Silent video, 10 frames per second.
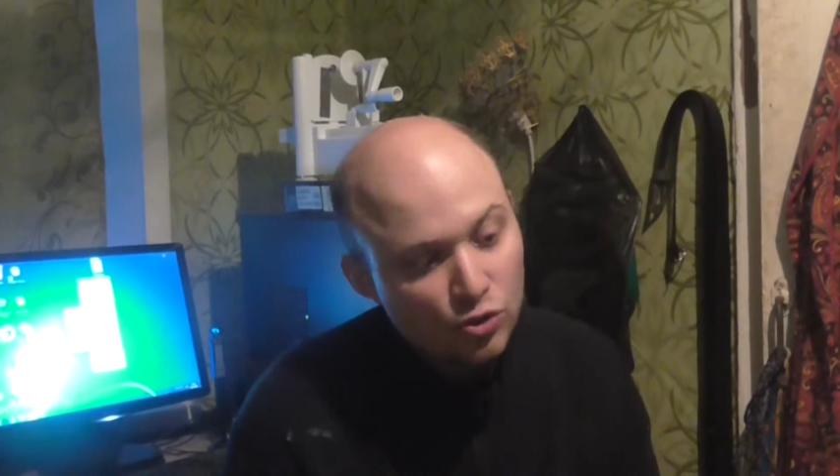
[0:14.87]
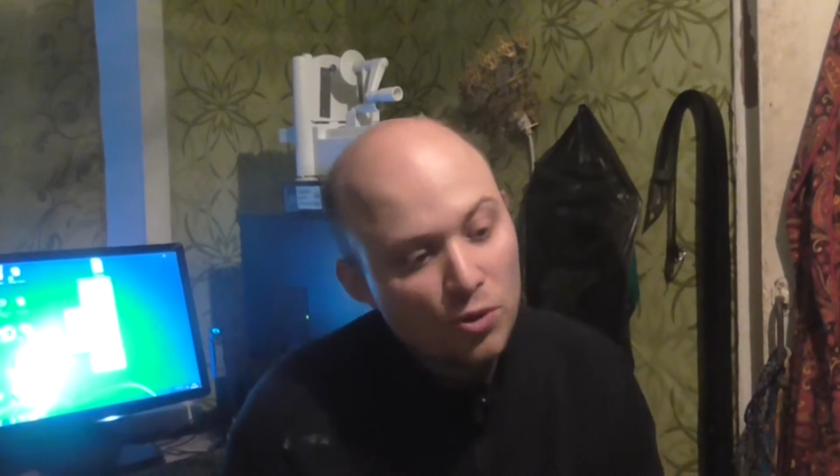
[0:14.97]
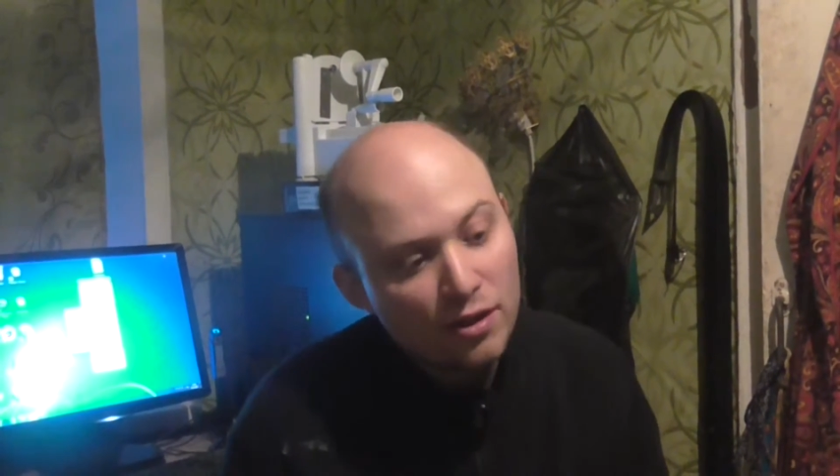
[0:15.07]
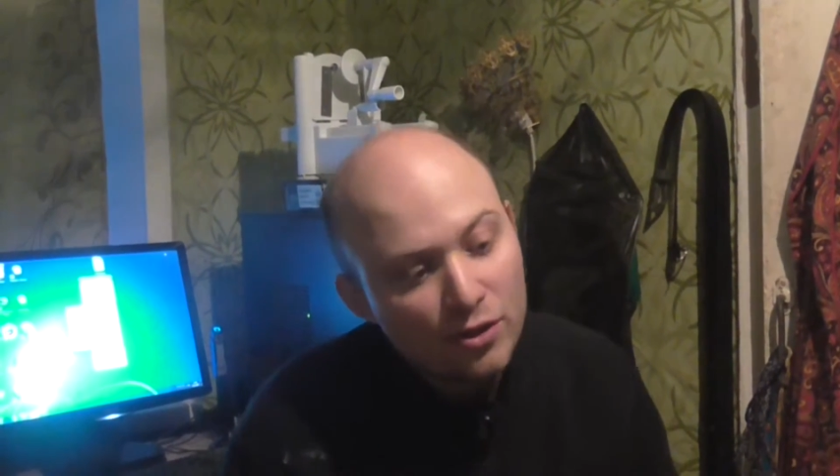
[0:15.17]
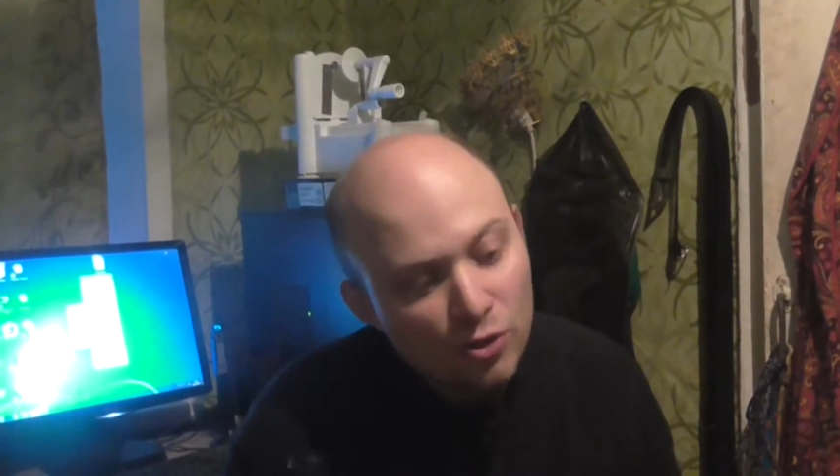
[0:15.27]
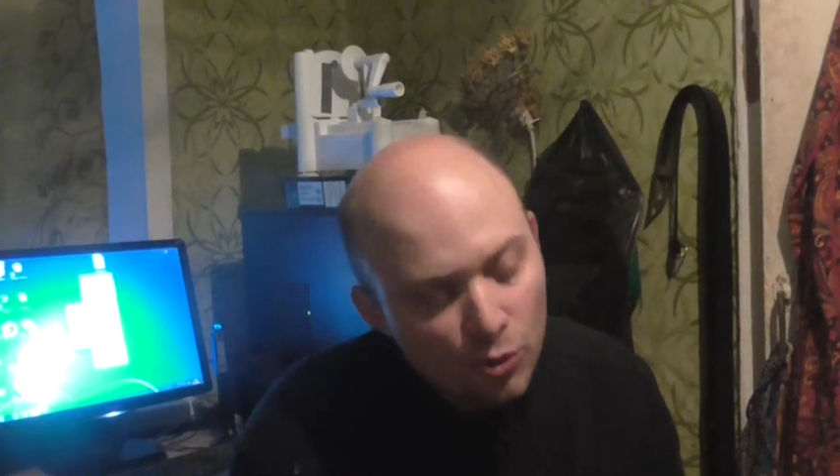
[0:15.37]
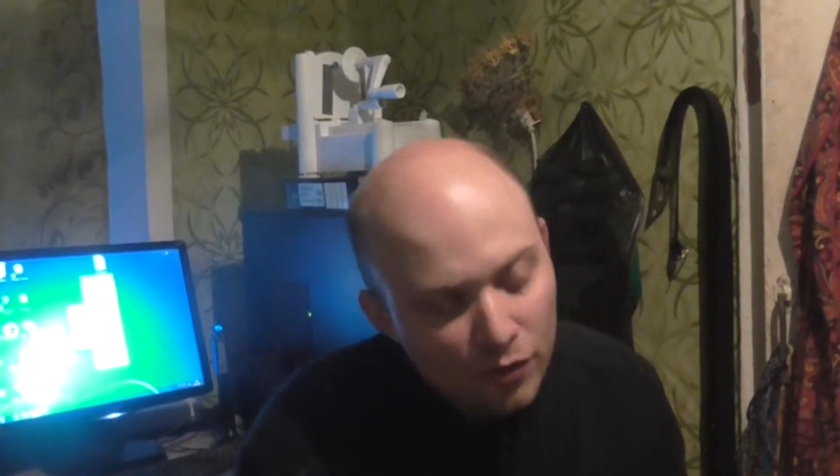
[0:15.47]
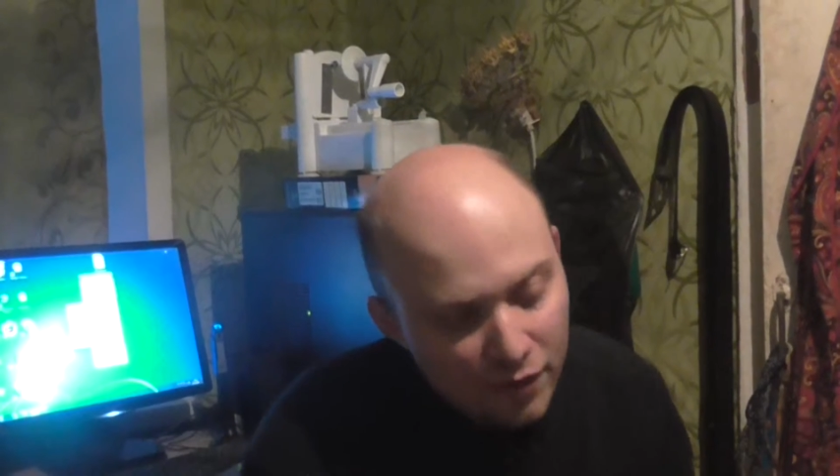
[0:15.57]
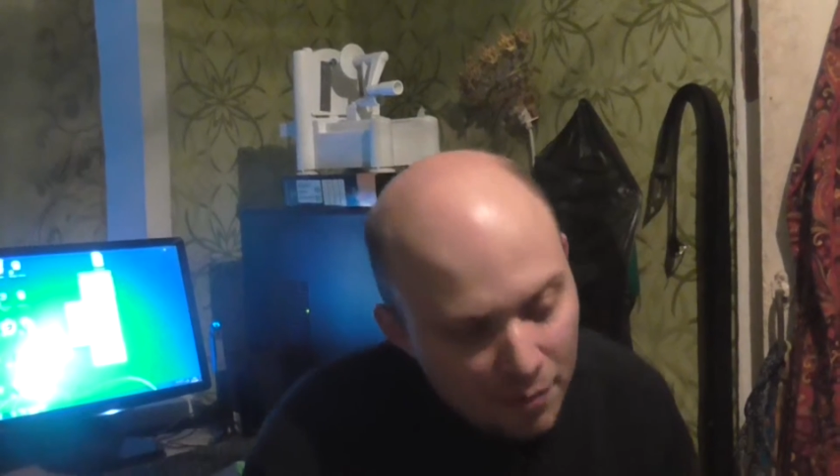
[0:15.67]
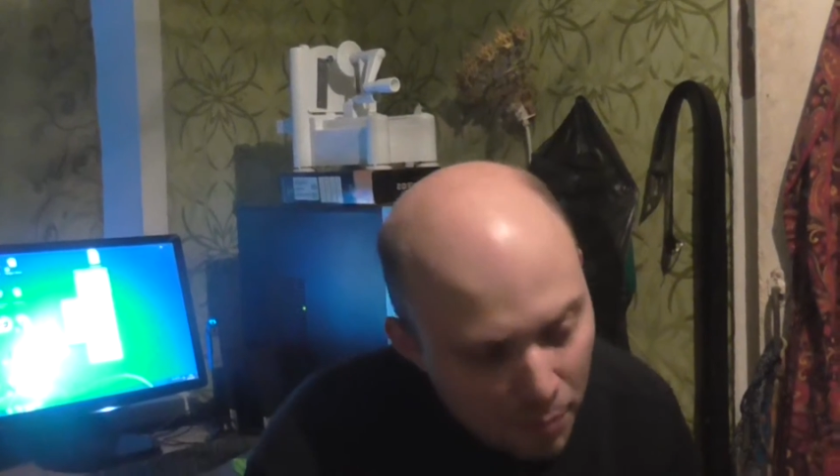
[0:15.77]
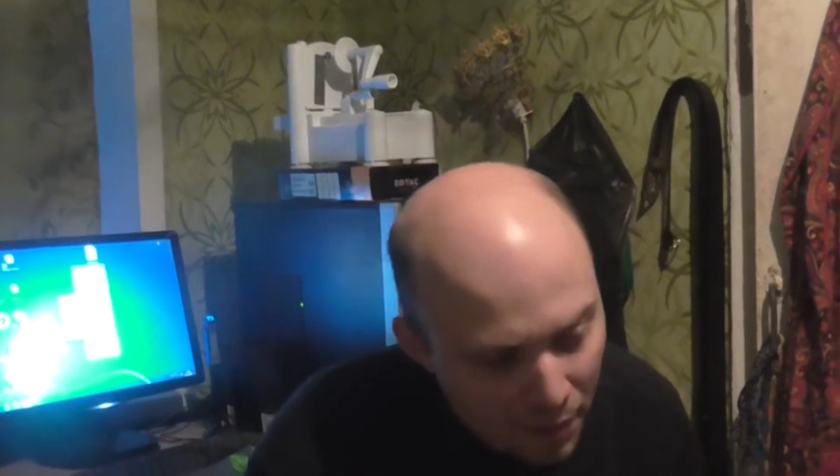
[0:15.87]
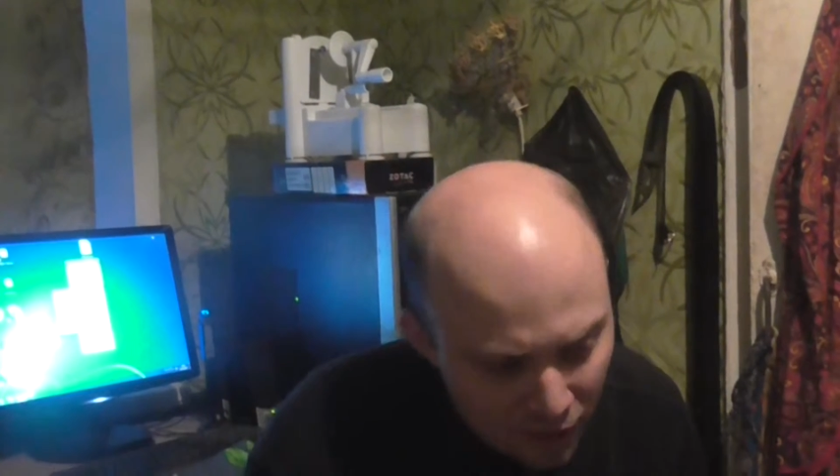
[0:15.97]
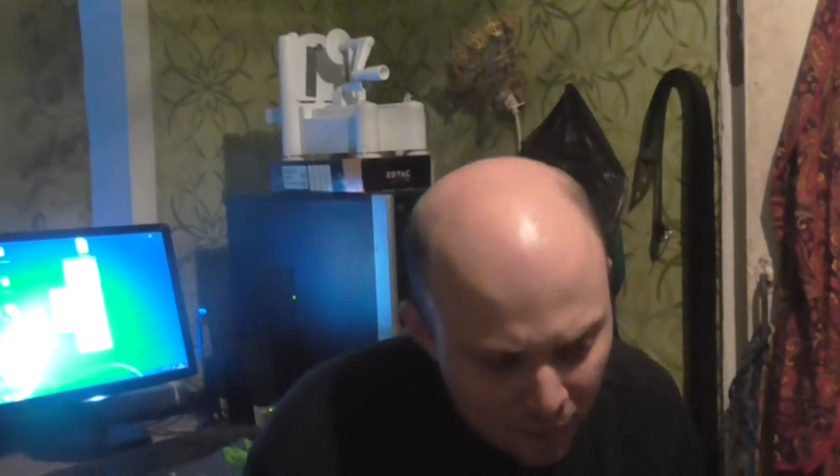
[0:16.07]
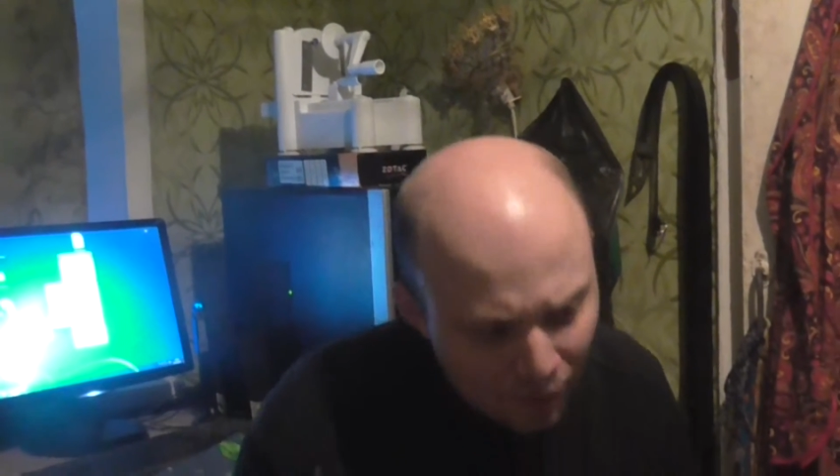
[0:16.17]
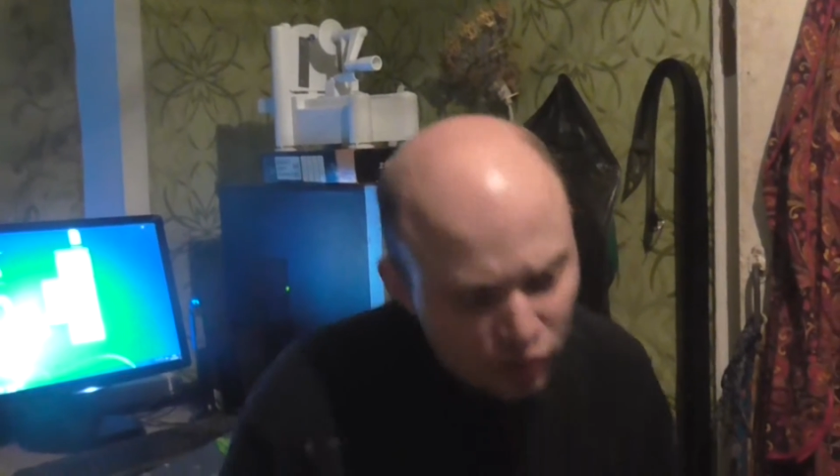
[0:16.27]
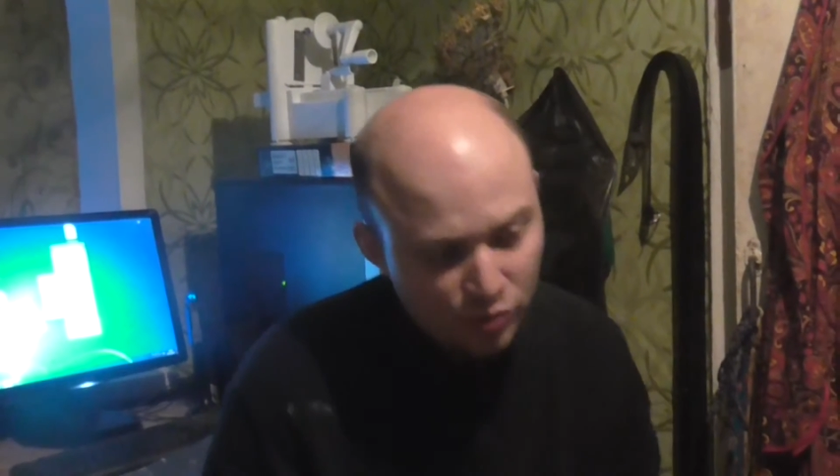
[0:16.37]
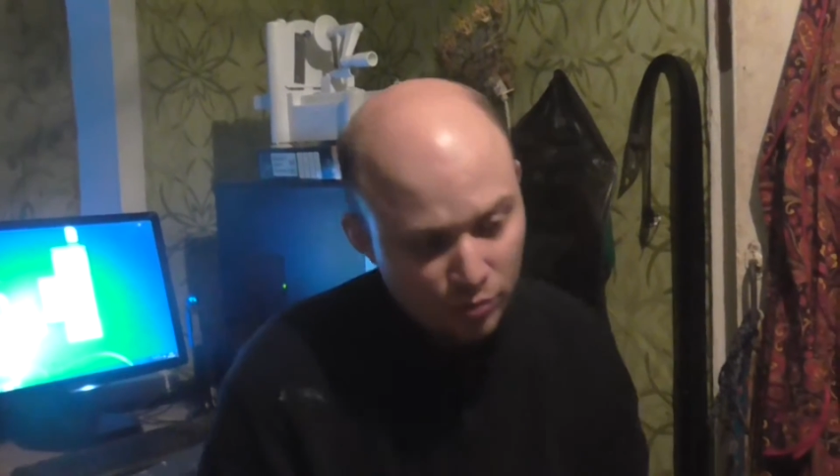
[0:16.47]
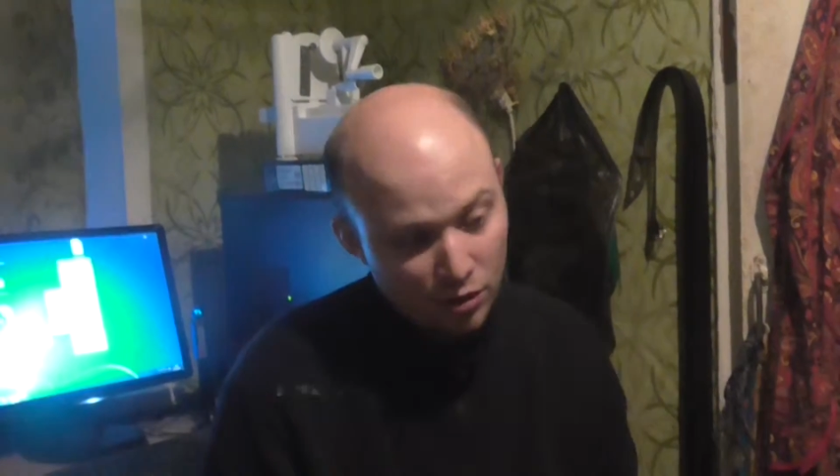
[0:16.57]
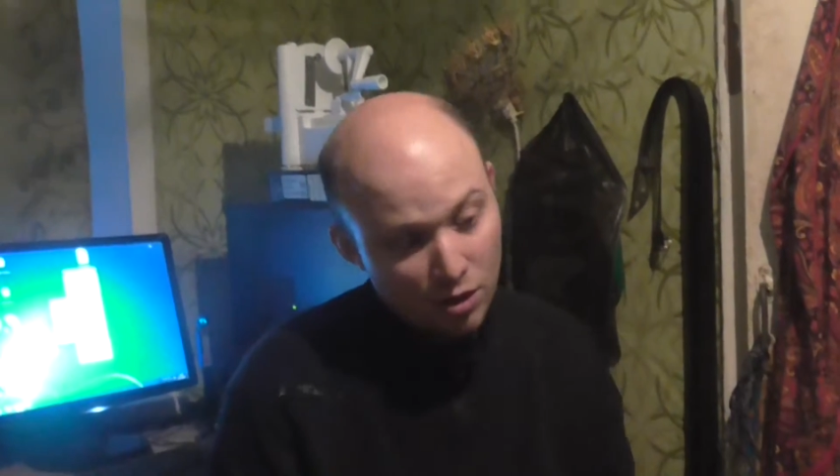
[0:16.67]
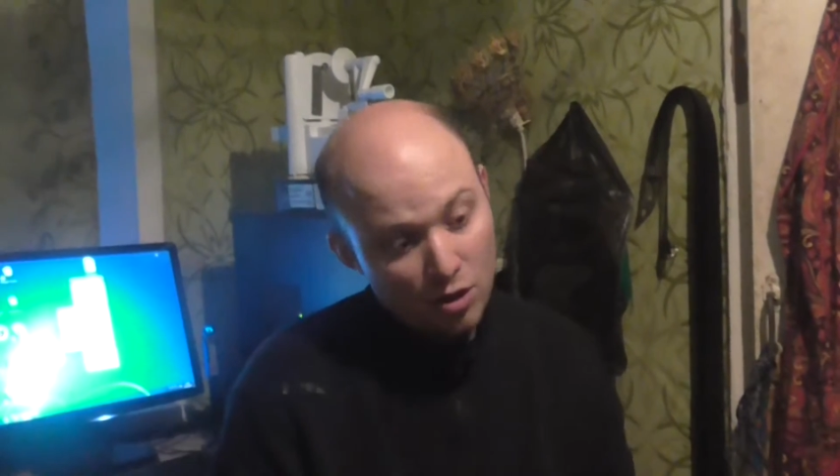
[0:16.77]
43 долларов на, на
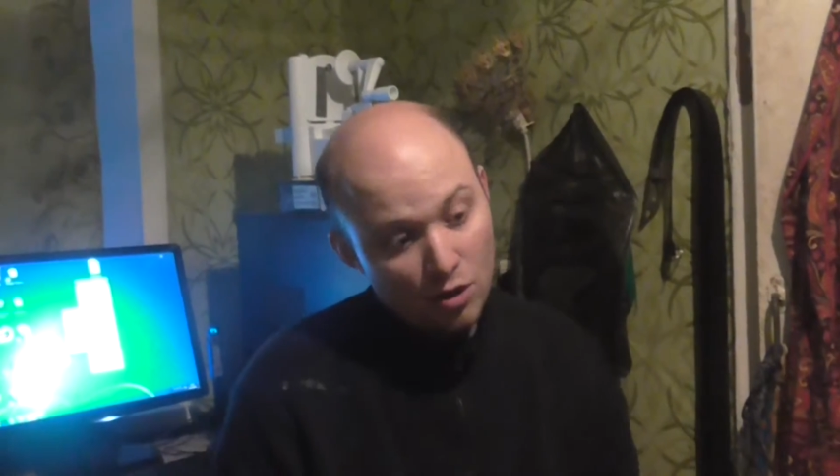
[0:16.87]
бочку,